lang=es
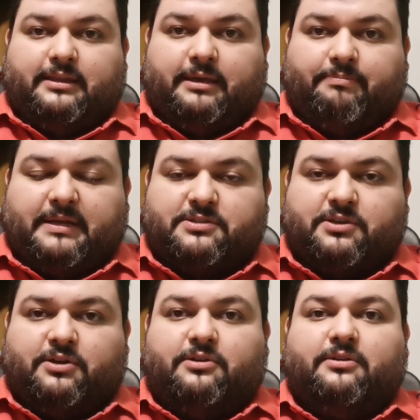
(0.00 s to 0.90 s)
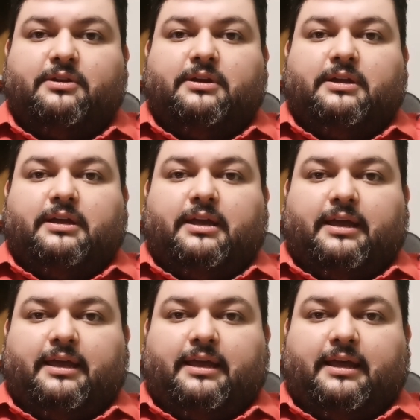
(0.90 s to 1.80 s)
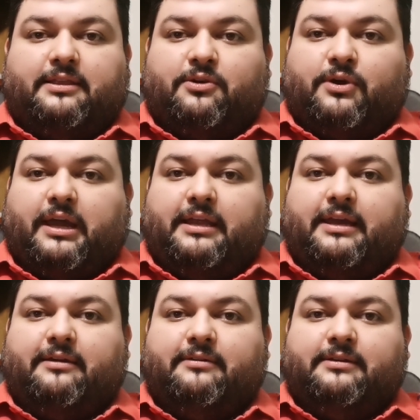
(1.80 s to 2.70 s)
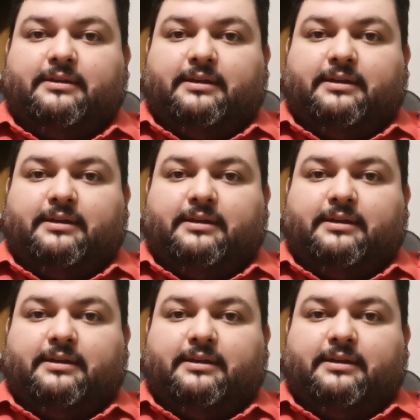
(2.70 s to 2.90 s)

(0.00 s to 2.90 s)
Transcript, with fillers: de pasión eh, antioqueña,